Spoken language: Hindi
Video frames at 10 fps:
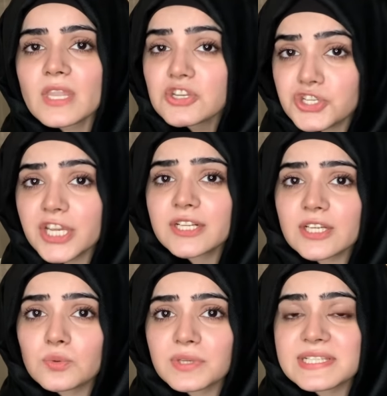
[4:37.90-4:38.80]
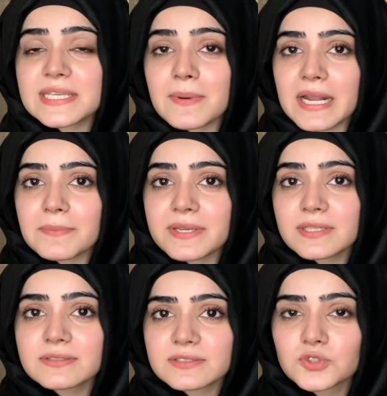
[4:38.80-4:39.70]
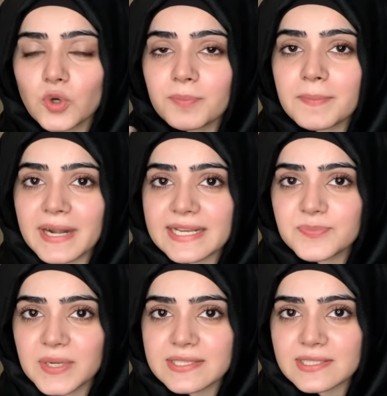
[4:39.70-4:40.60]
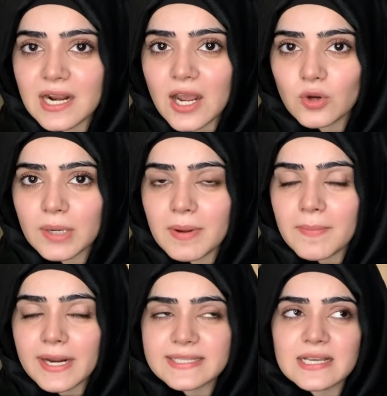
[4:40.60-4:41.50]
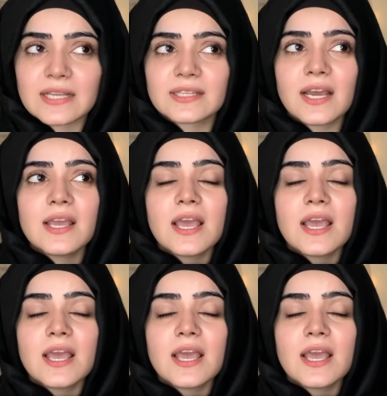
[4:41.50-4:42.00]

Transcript: शेयर करूंगी इसके बारे में जो भी मेरा एक्सपीरियंस रहा होगा मामा के साथ ना